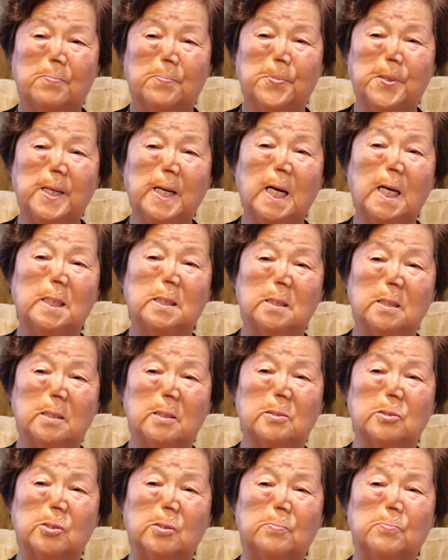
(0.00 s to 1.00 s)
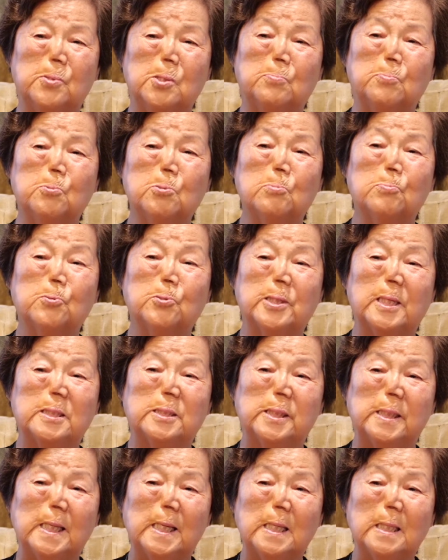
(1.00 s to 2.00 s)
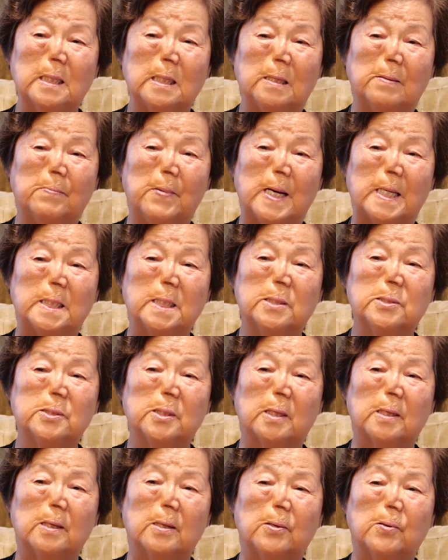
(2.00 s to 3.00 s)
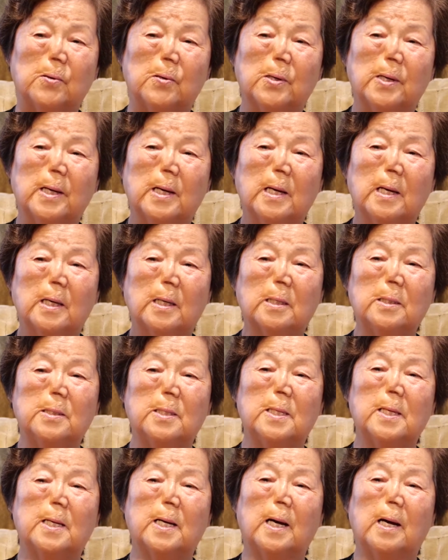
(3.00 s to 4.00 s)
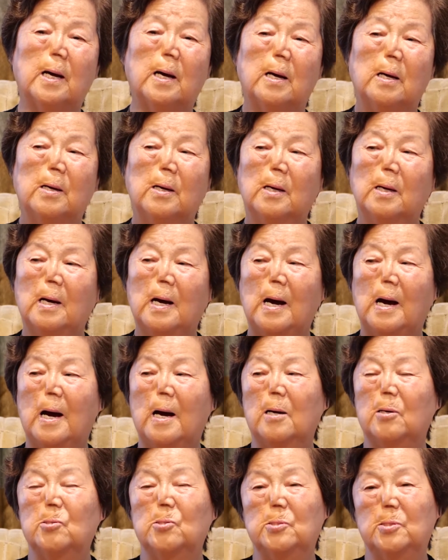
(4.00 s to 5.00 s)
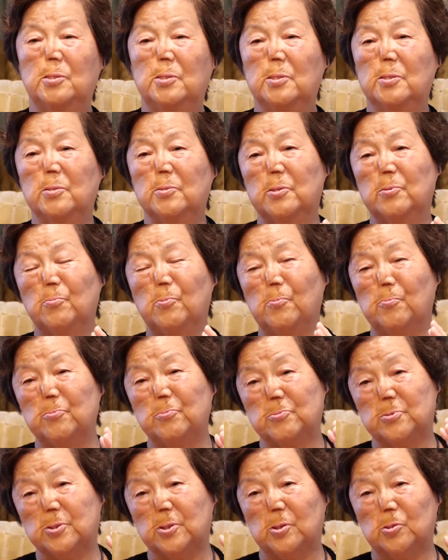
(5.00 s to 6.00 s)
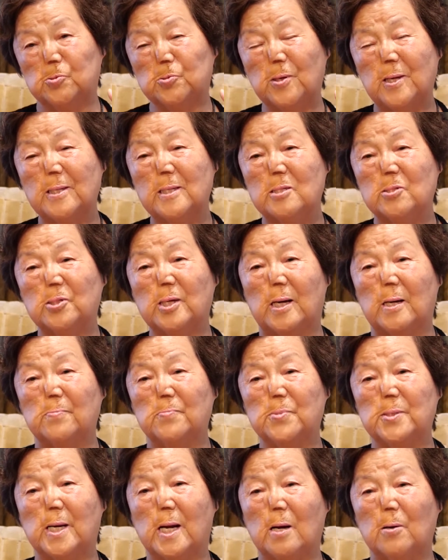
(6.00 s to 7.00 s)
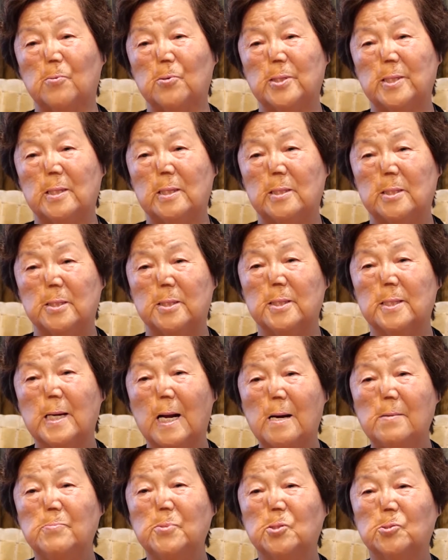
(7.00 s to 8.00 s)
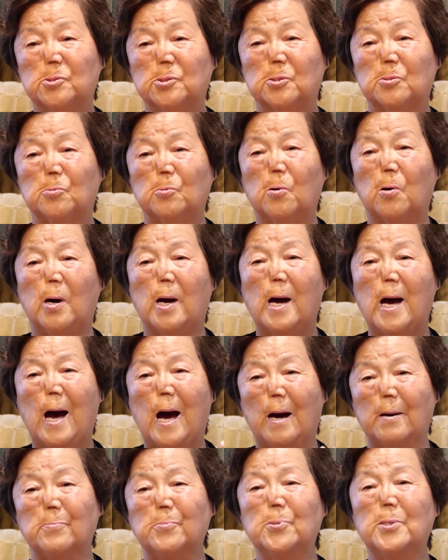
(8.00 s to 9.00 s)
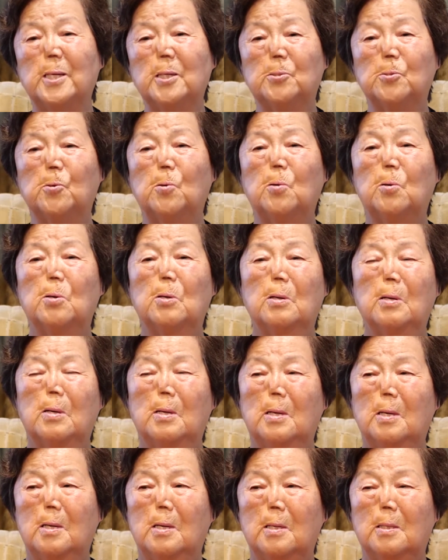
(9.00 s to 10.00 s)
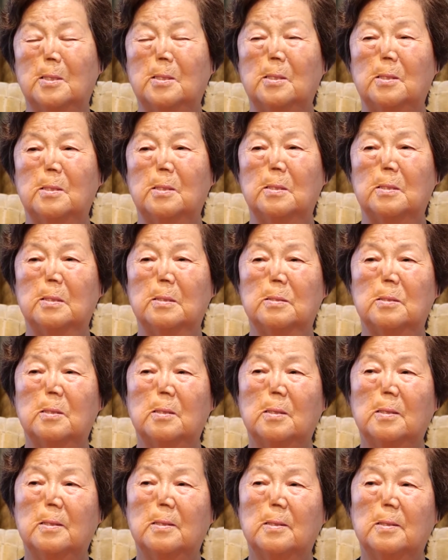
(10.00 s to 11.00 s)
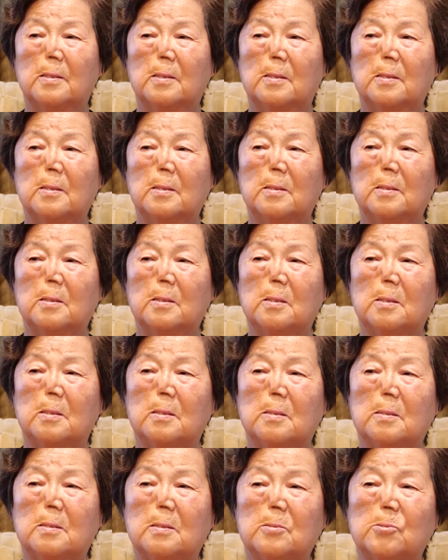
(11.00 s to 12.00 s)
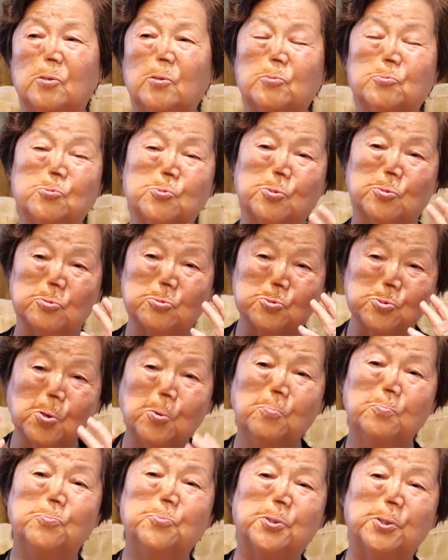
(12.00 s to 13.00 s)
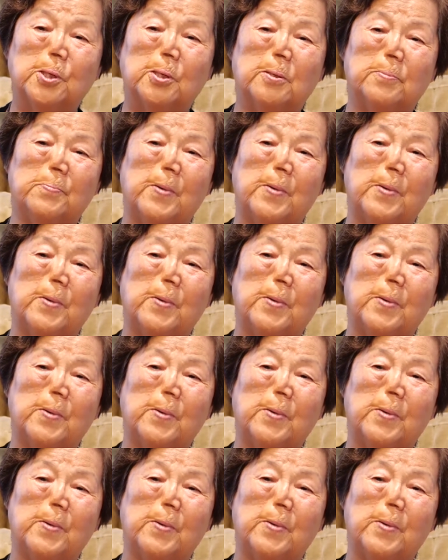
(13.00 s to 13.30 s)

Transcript: 피가 더 뭐 물보다 진하다는 말이 있잖아요. 그러니까 이저 어, 세된 사람들하고 일을 하면서도 아무래도 그 예, 좀더